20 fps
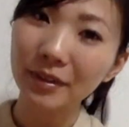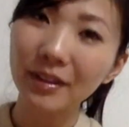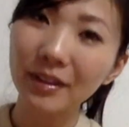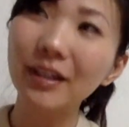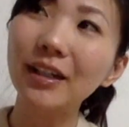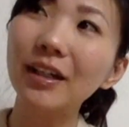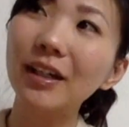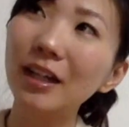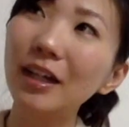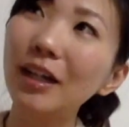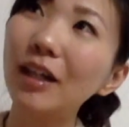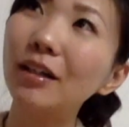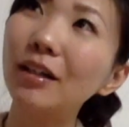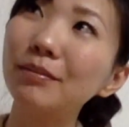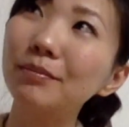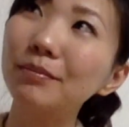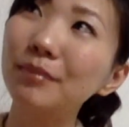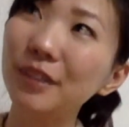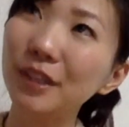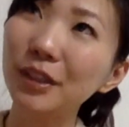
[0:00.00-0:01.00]
だから、
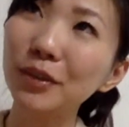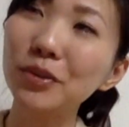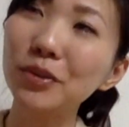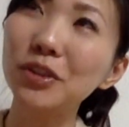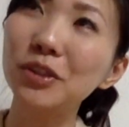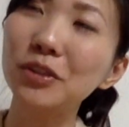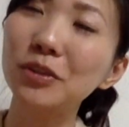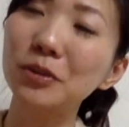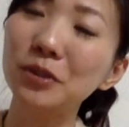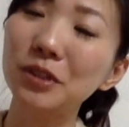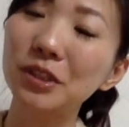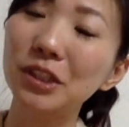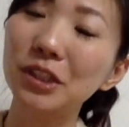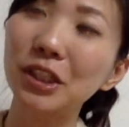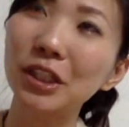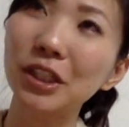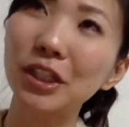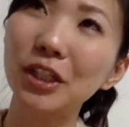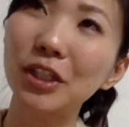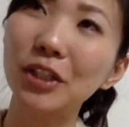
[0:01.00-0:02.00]
まあ、タクシーのおじ
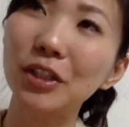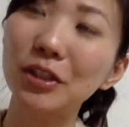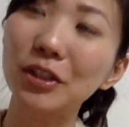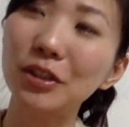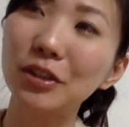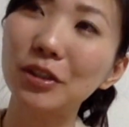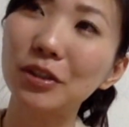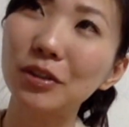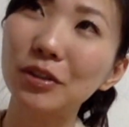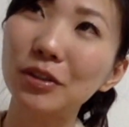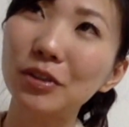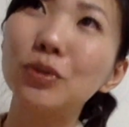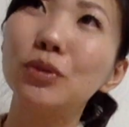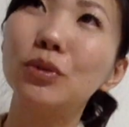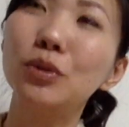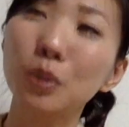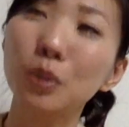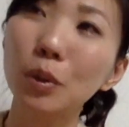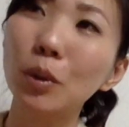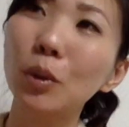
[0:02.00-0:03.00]
さんからす
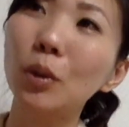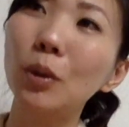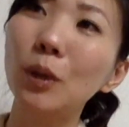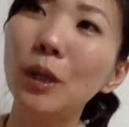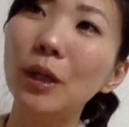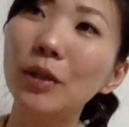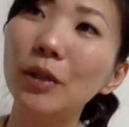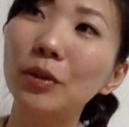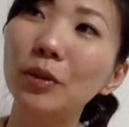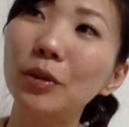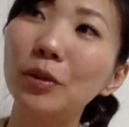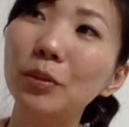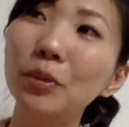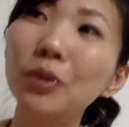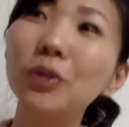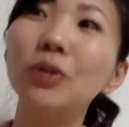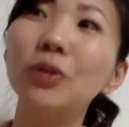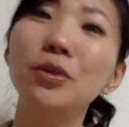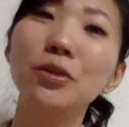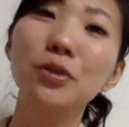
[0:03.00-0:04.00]
ると、
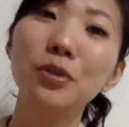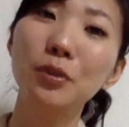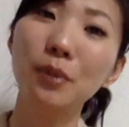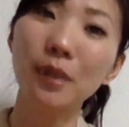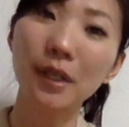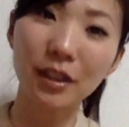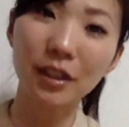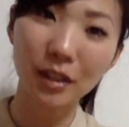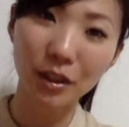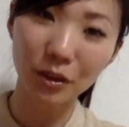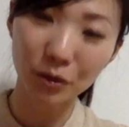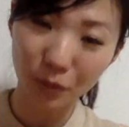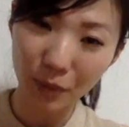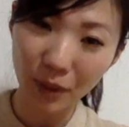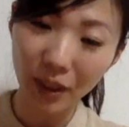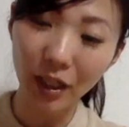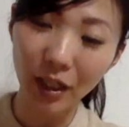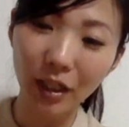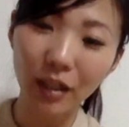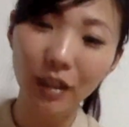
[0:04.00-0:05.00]
もう一つ言われたの
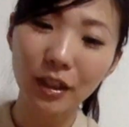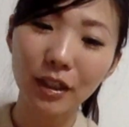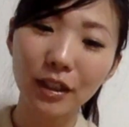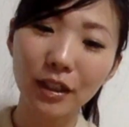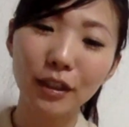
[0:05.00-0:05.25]
は、